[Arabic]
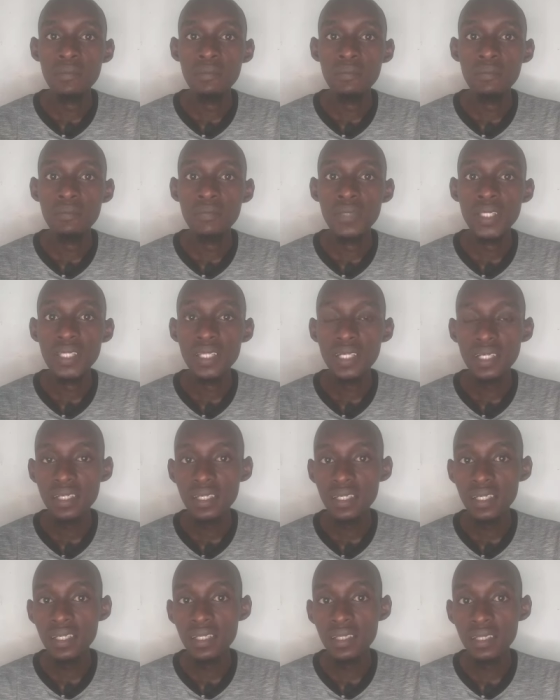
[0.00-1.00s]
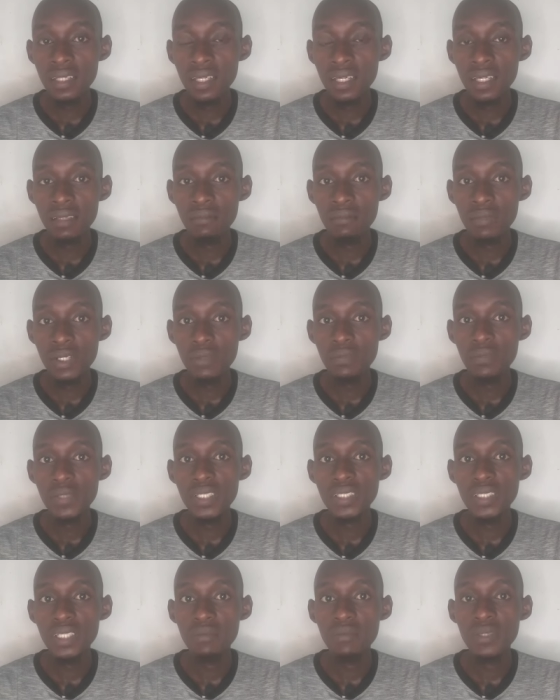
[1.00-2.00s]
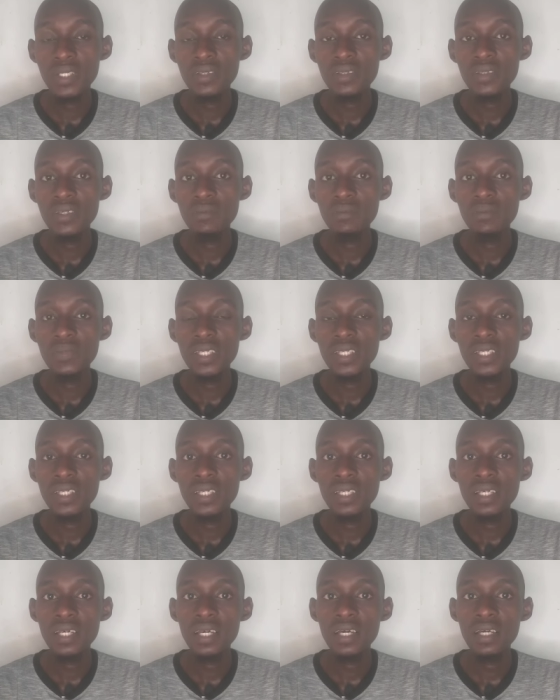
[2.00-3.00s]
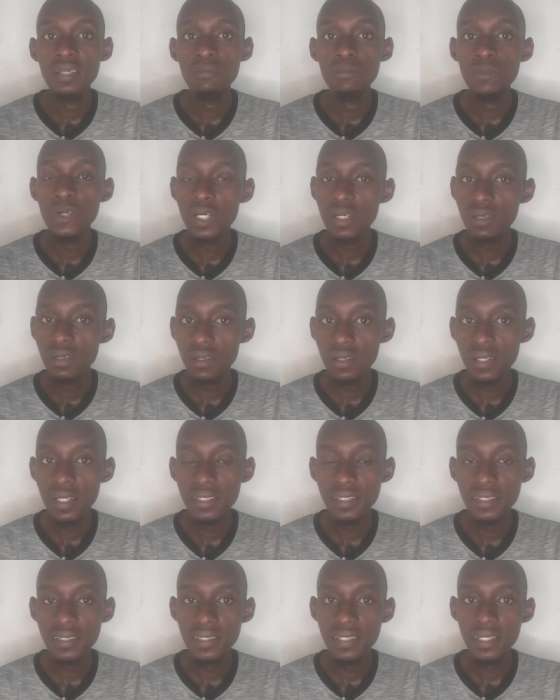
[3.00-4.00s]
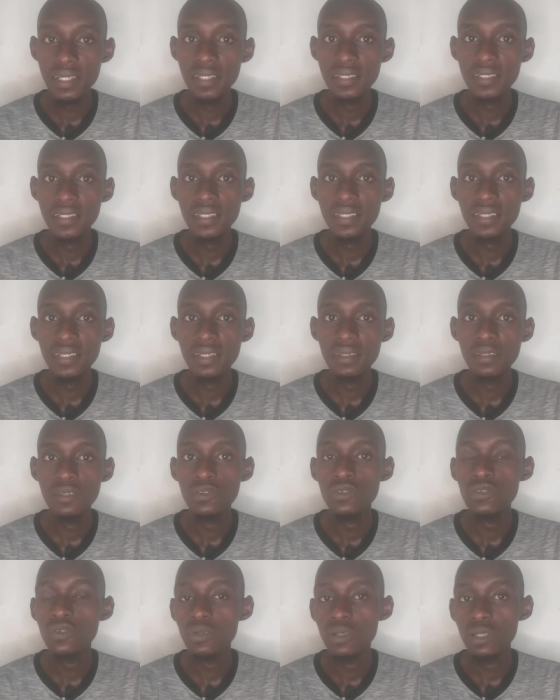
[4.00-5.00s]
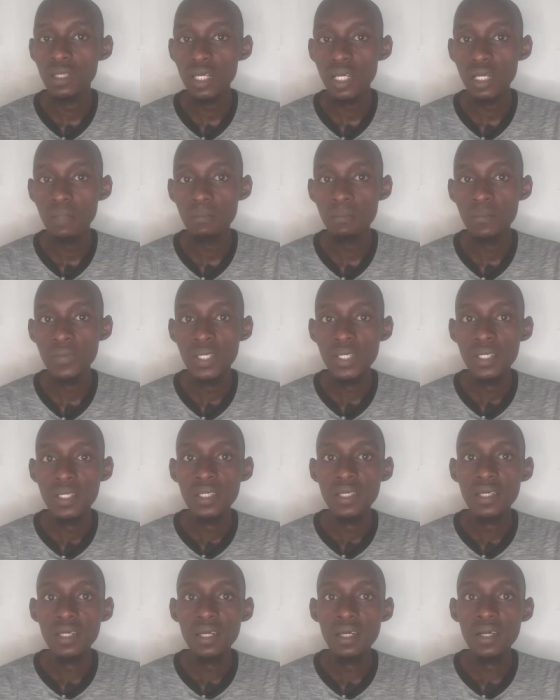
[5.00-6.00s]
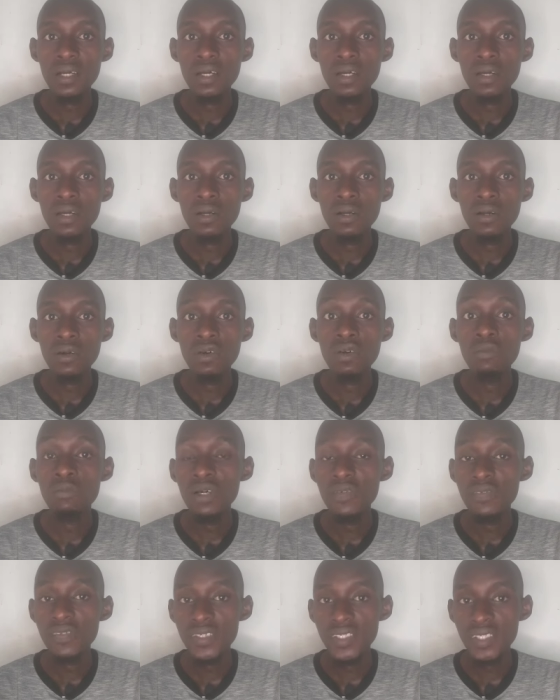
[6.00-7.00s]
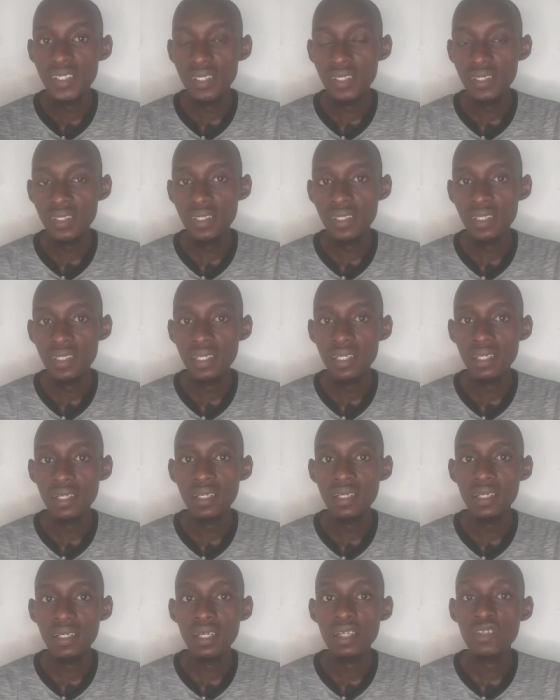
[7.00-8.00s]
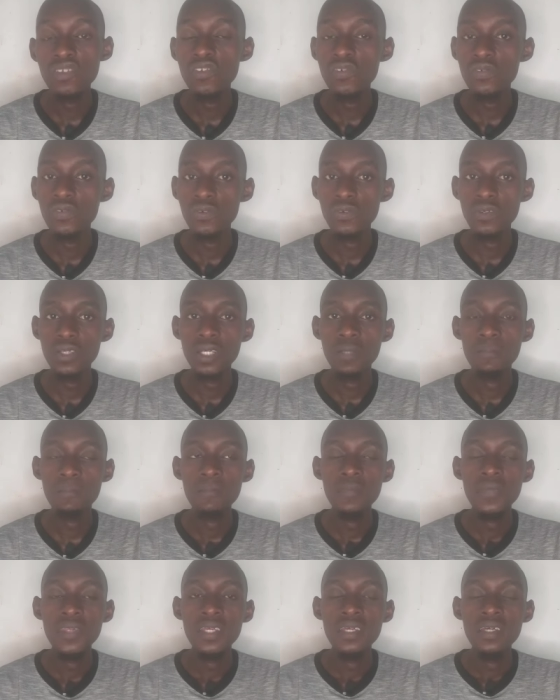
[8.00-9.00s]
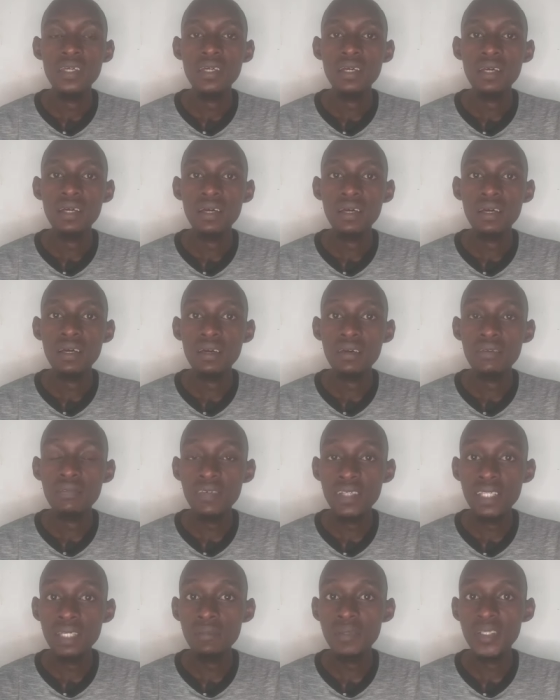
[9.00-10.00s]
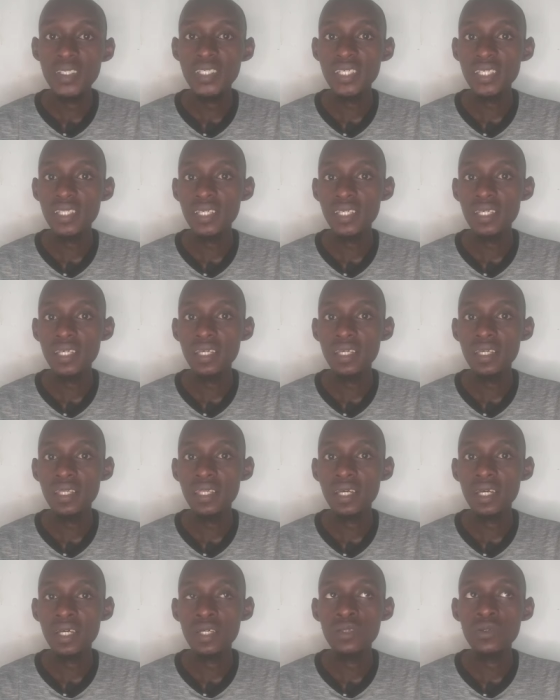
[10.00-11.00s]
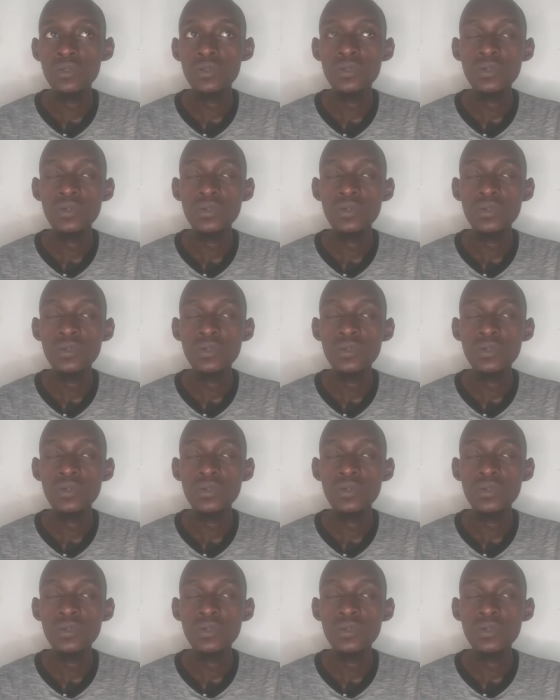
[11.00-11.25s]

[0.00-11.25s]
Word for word: بيدخل البرمجة من ضمن المقررات الدراسية للطلاب آه، هم في سن آه، الطفولة فده بيستدعي إلى أنه